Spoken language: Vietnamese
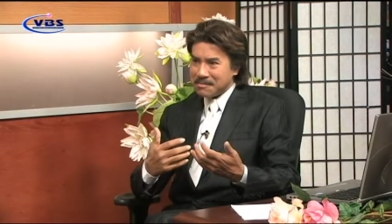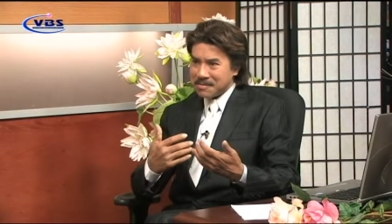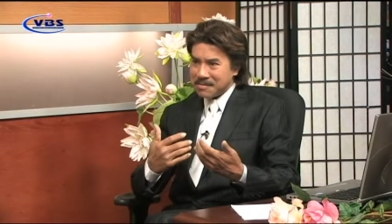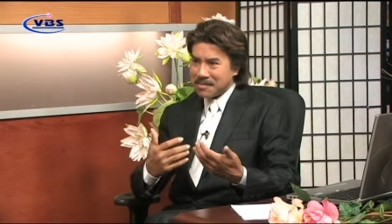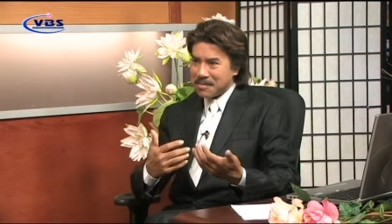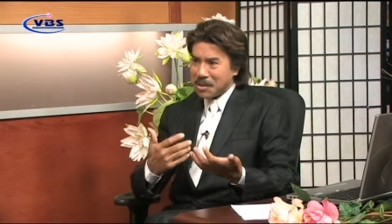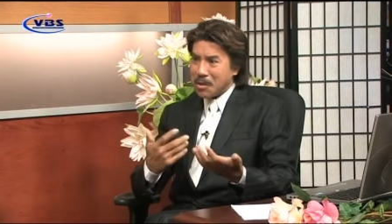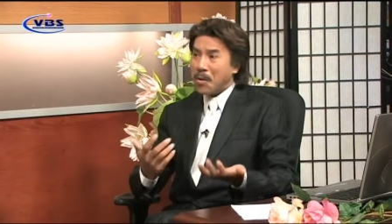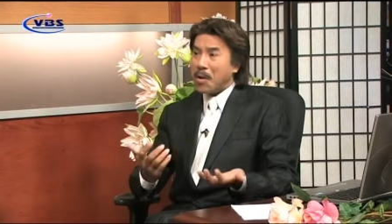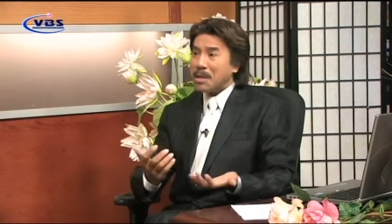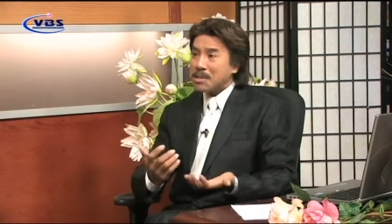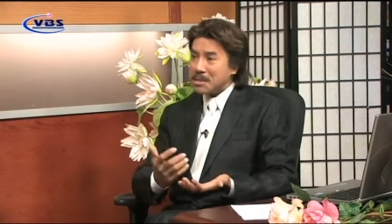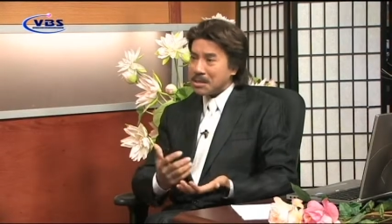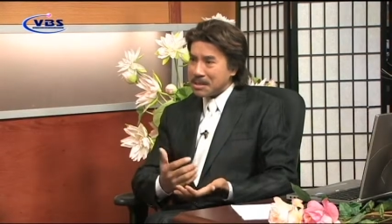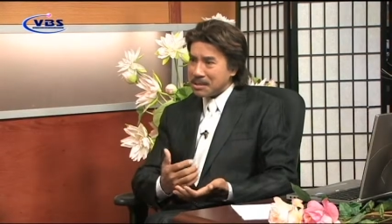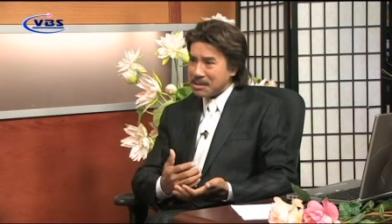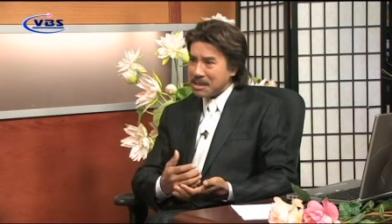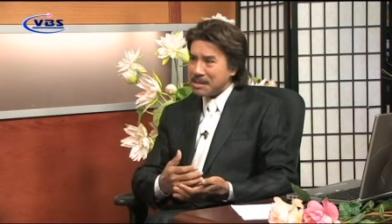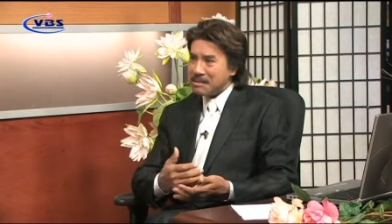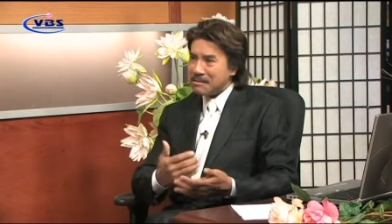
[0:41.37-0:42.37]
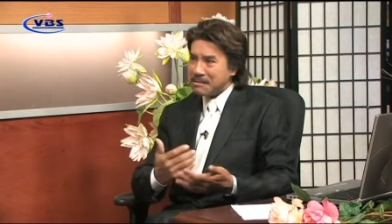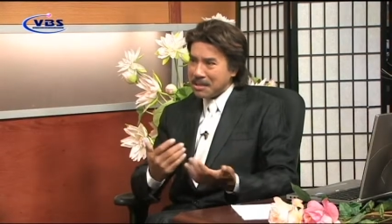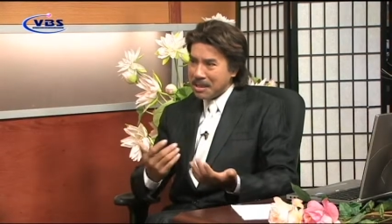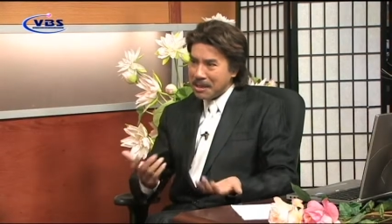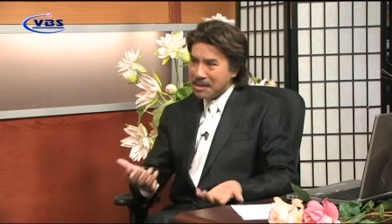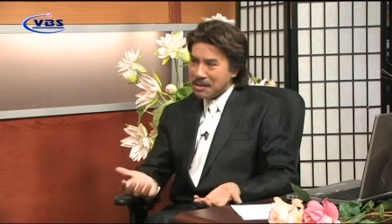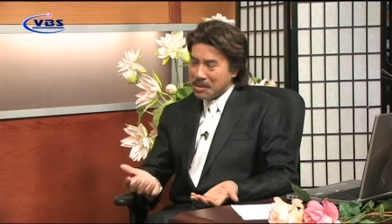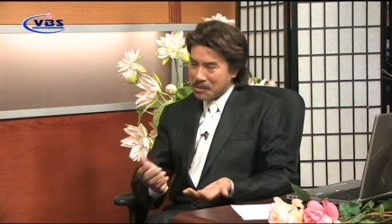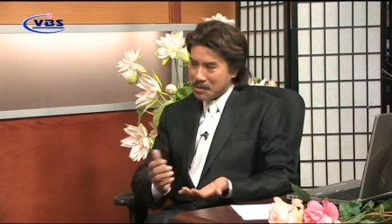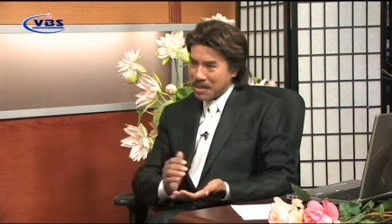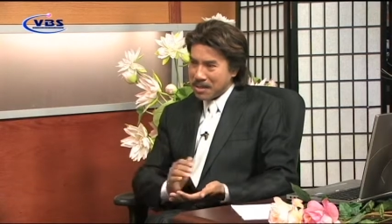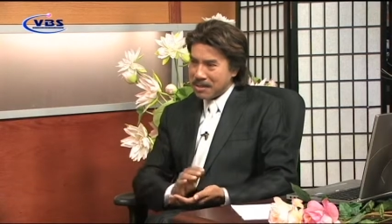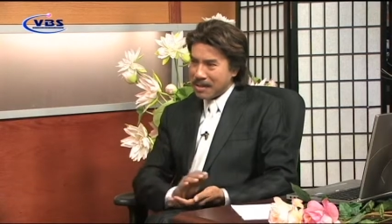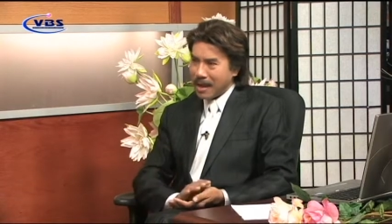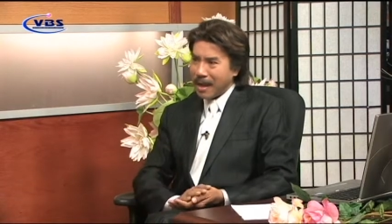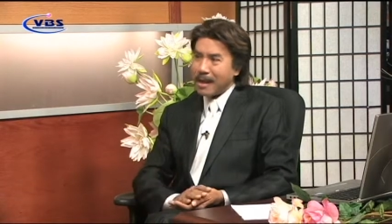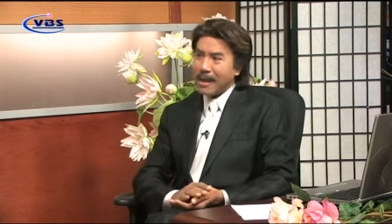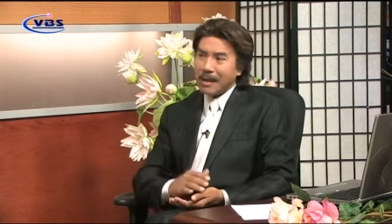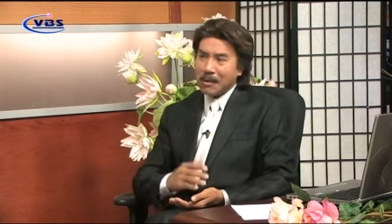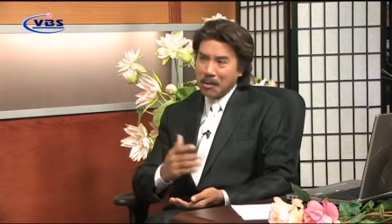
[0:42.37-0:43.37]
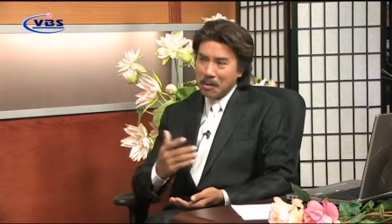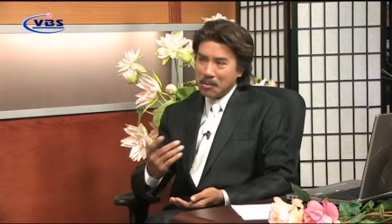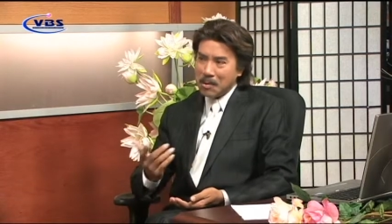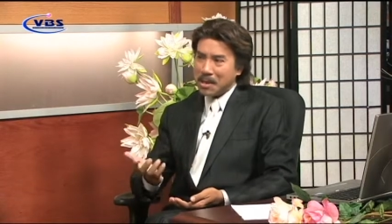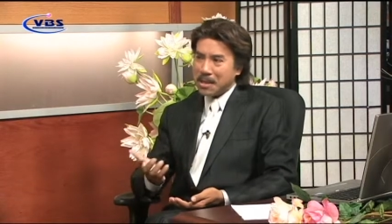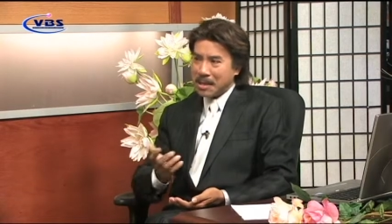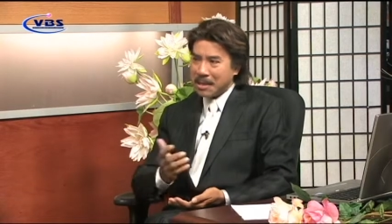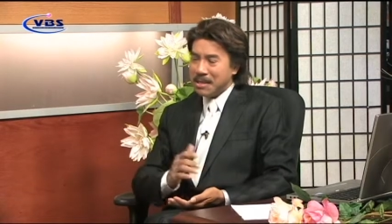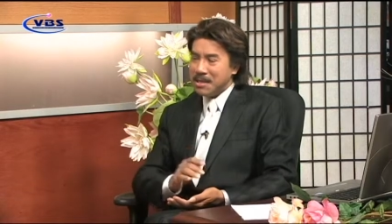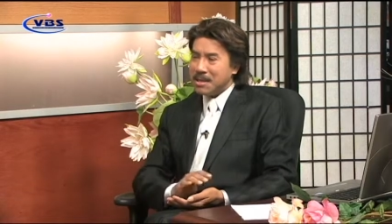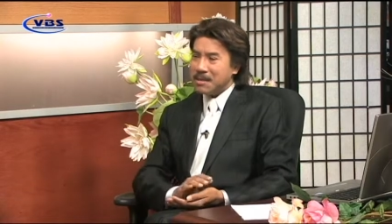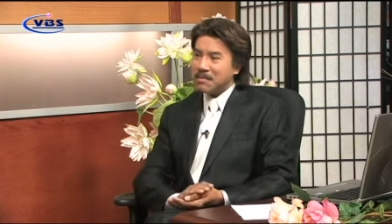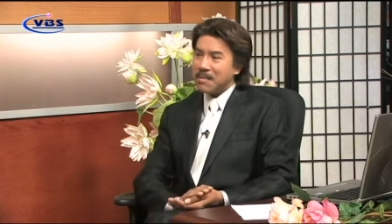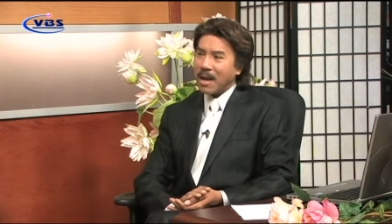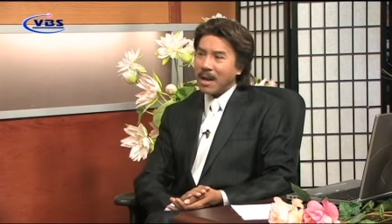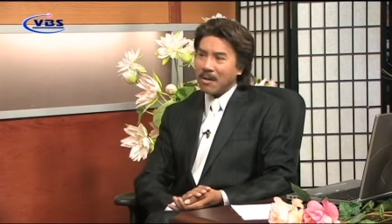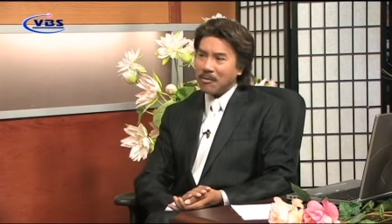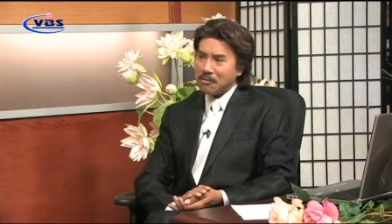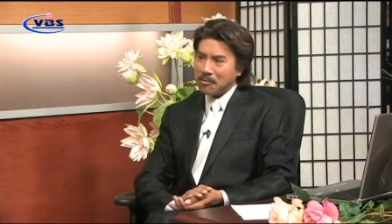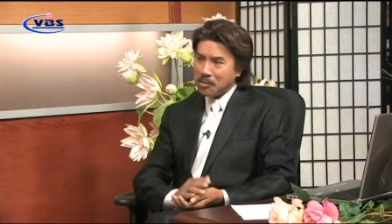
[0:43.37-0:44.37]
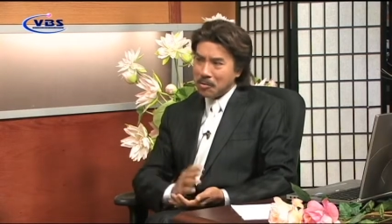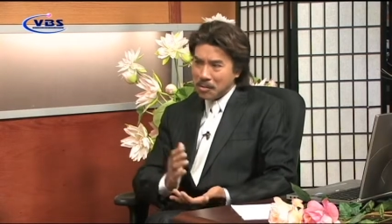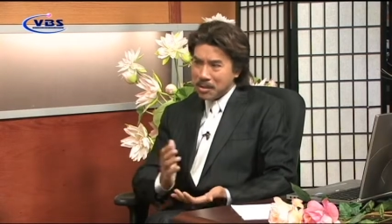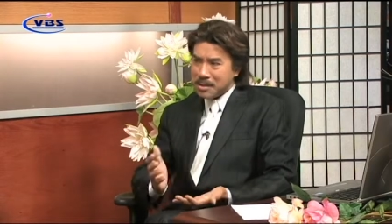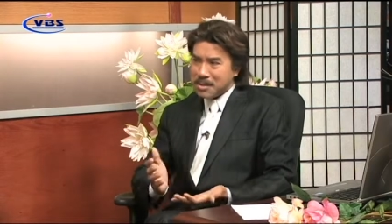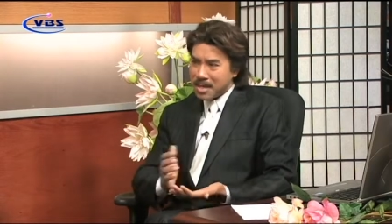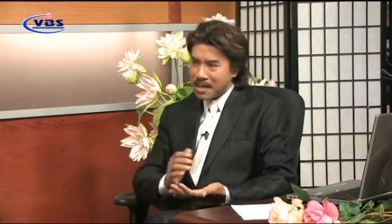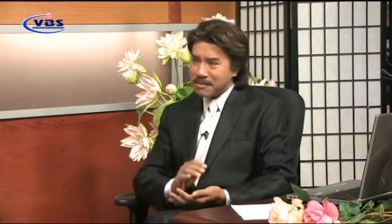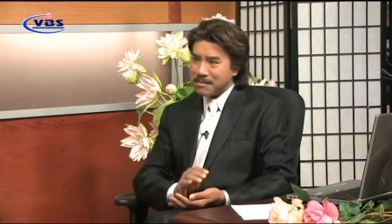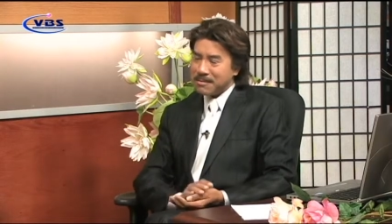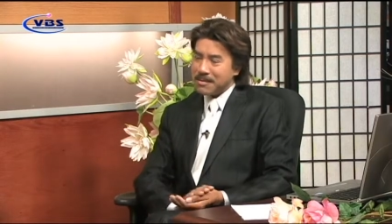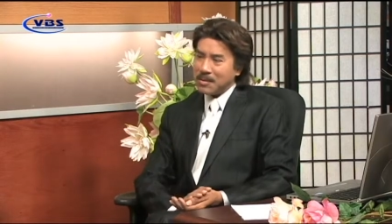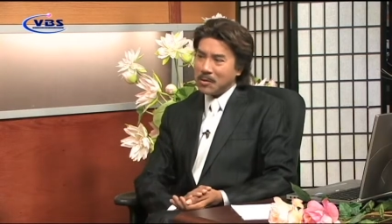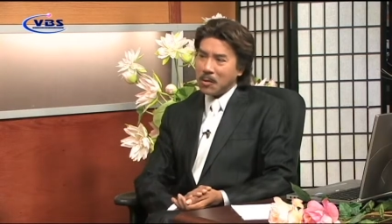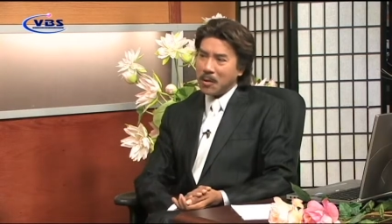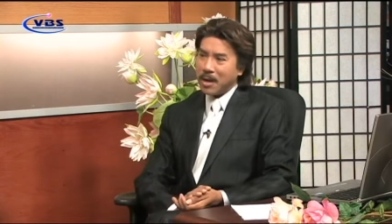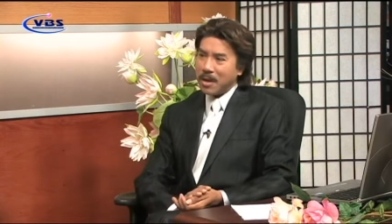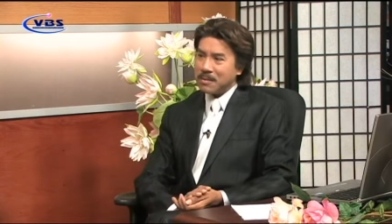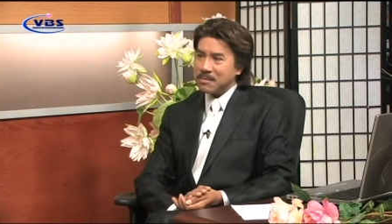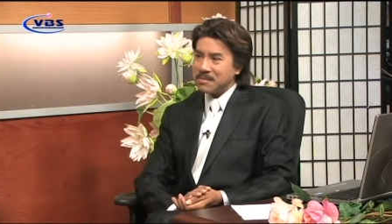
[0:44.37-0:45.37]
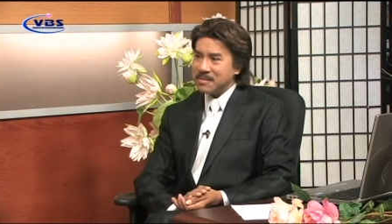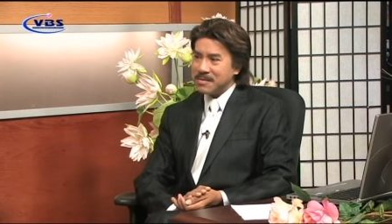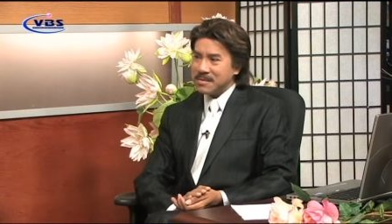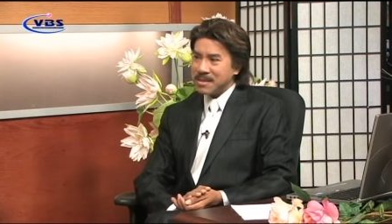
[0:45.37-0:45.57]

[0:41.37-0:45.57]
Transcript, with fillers: nhiều ấn tượng nhất, nhớ nhiều nhất hay là có một cái kỷ niệm nào vui nhất của em?